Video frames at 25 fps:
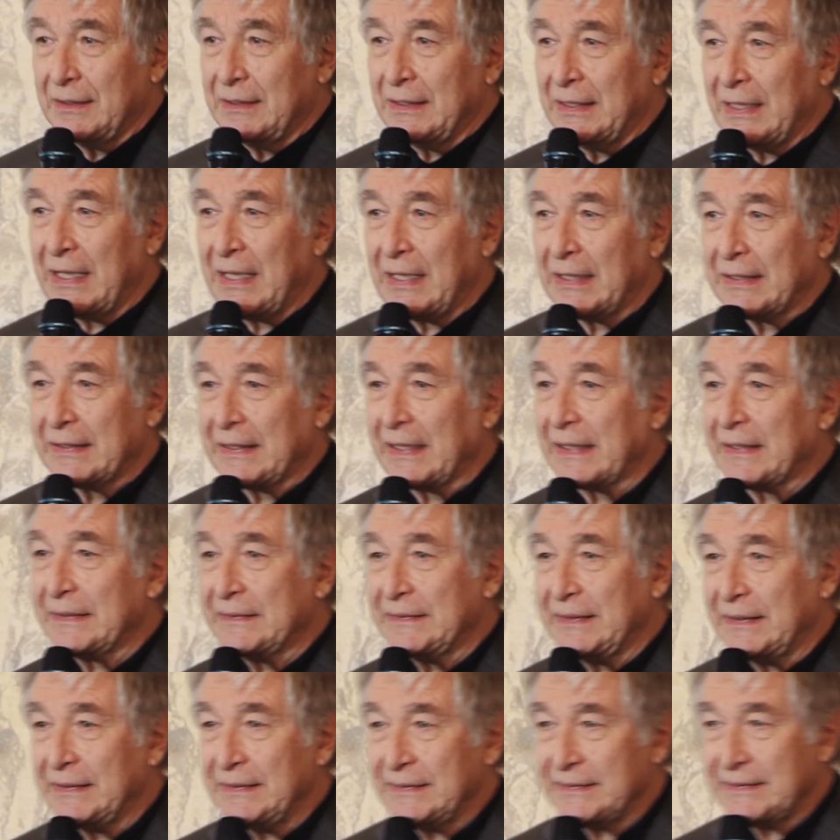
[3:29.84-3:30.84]
la
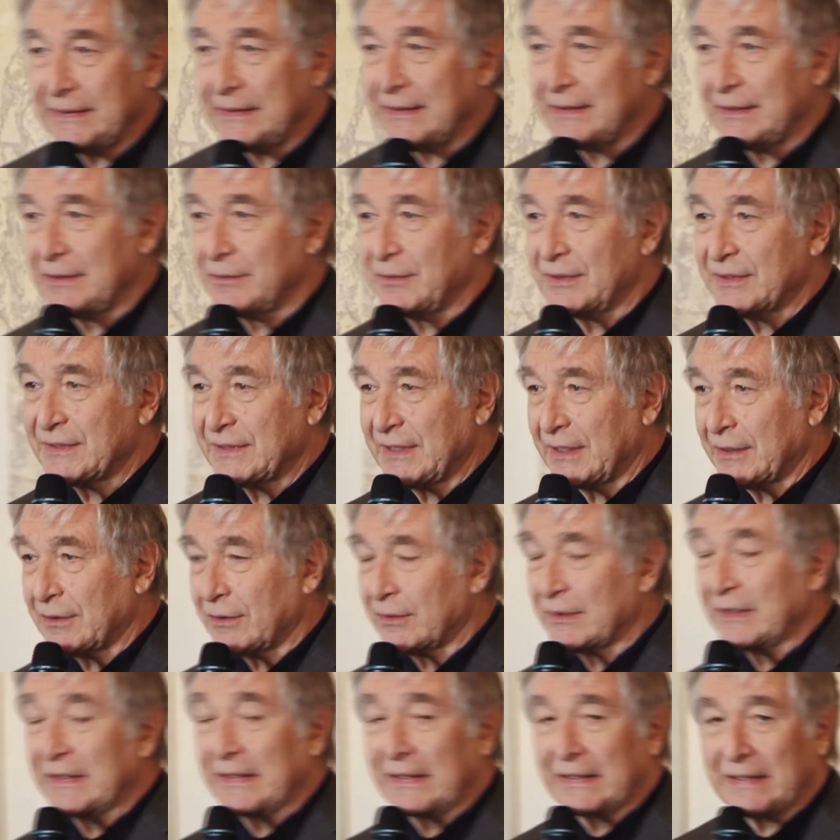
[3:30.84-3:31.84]
caratteristica di questi
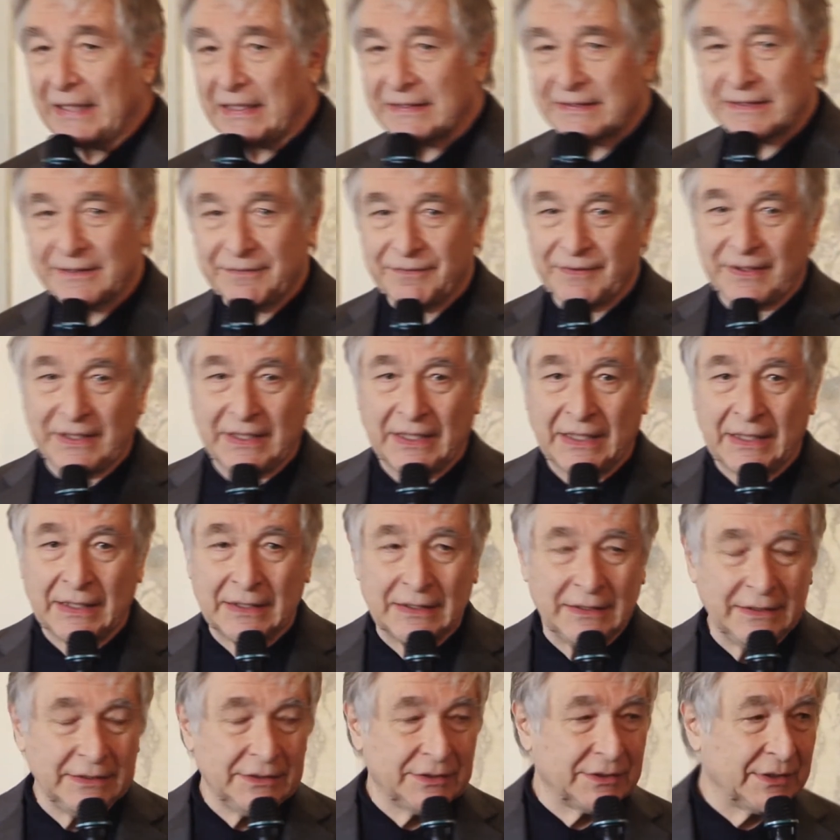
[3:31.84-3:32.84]
errori, di
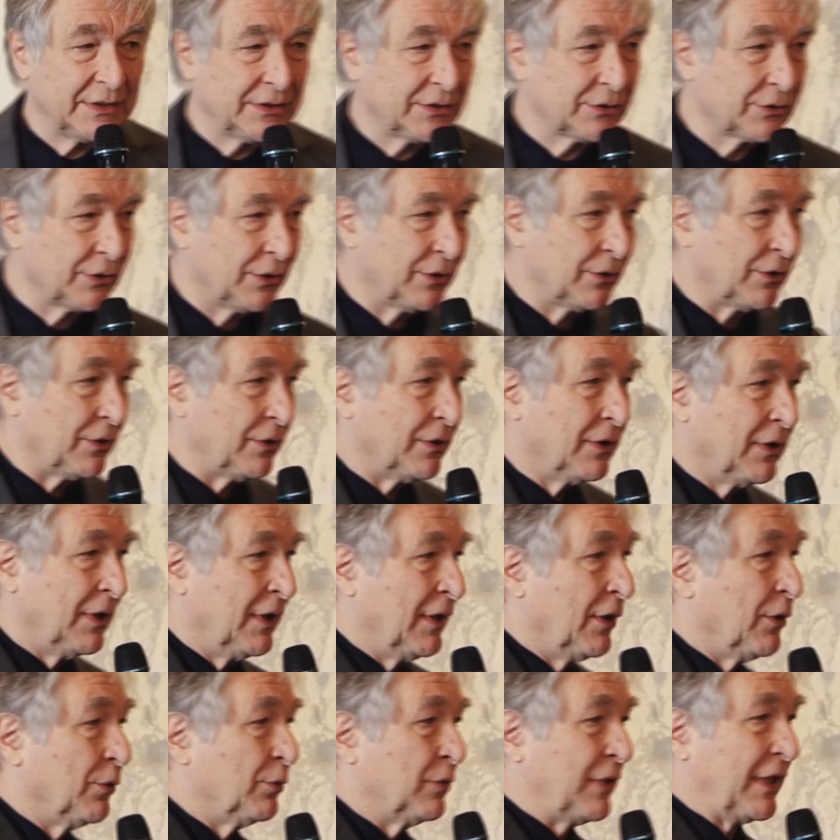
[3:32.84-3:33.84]
classificarli, ce ne sono
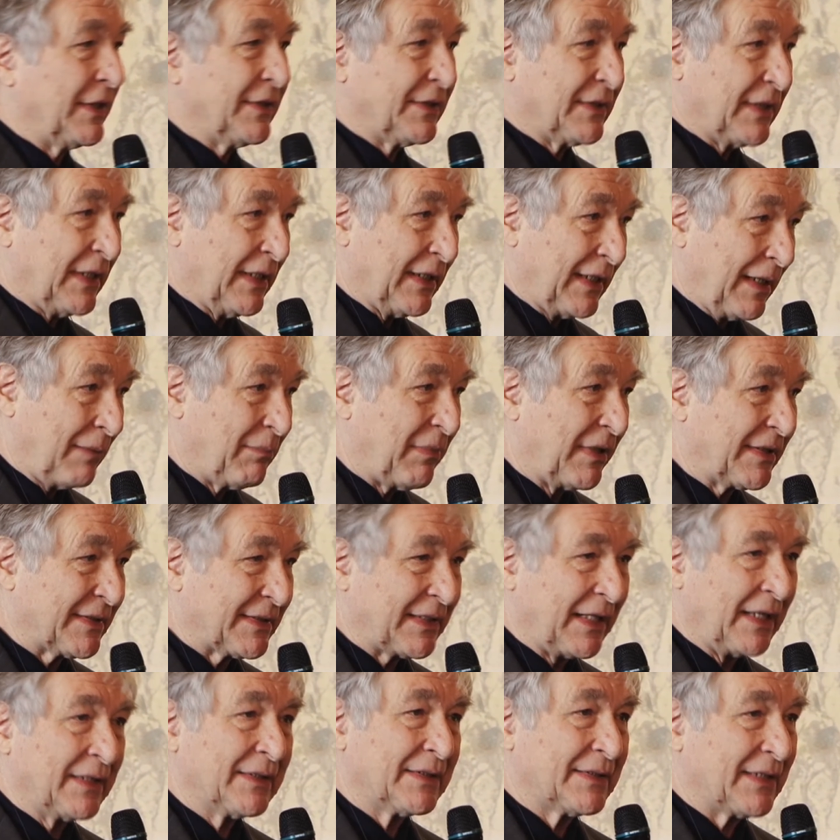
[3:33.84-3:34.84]
una serie
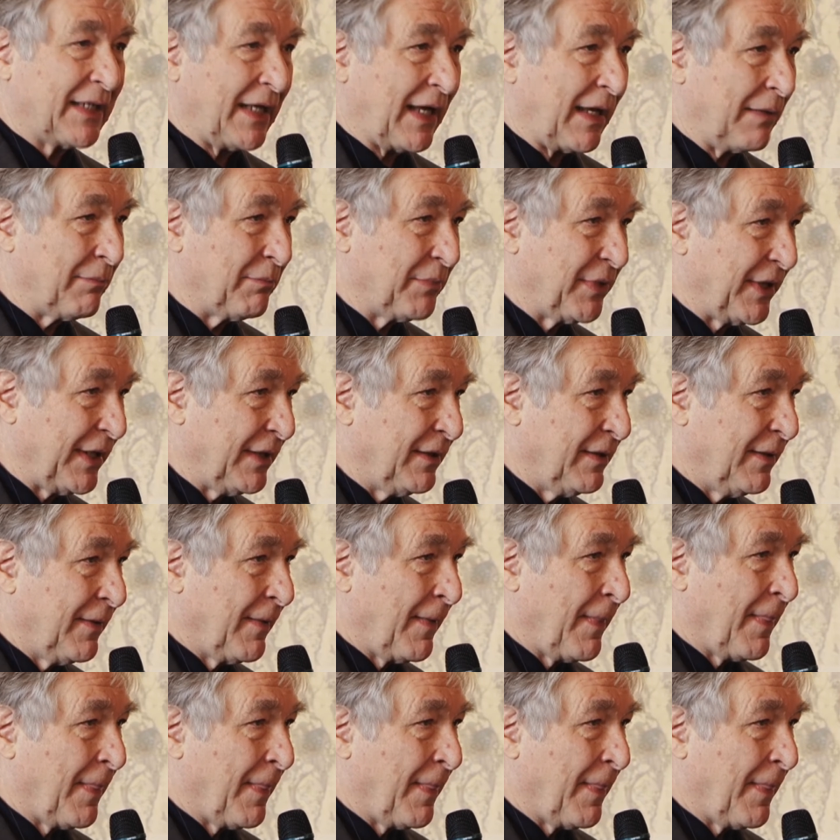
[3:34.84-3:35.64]
abbastanza ampia